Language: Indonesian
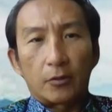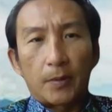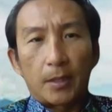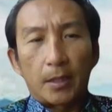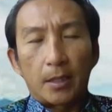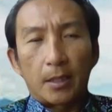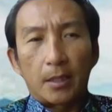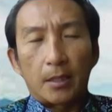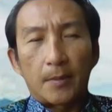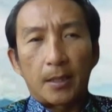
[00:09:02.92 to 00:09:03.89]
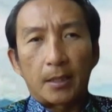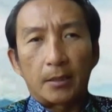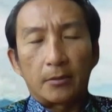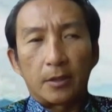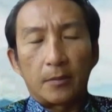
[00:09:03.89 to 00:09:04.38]
yang supaya
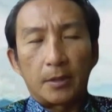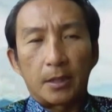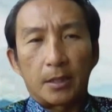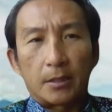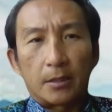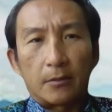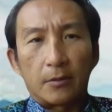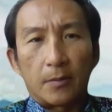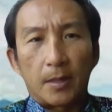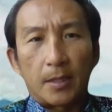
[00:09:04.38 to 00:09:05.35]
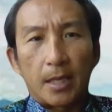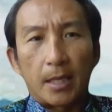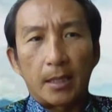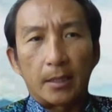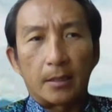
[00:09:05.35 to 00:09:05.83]
market juga bisa cenderung kembali
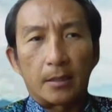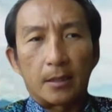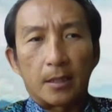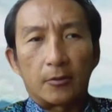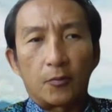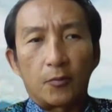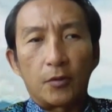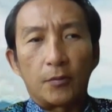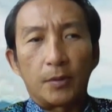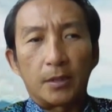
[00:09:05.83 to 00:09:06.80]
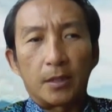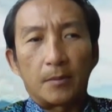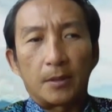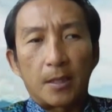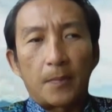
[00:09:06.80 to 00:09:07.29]
naik uh, ataupun
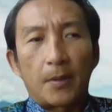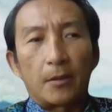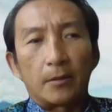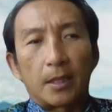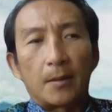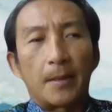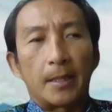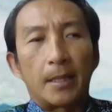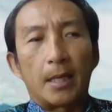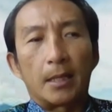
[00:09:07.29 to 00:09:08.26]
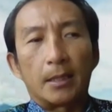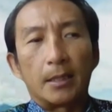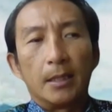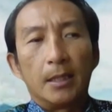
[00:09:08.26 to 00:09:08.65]
bisa mencapai all time high-nya lagi.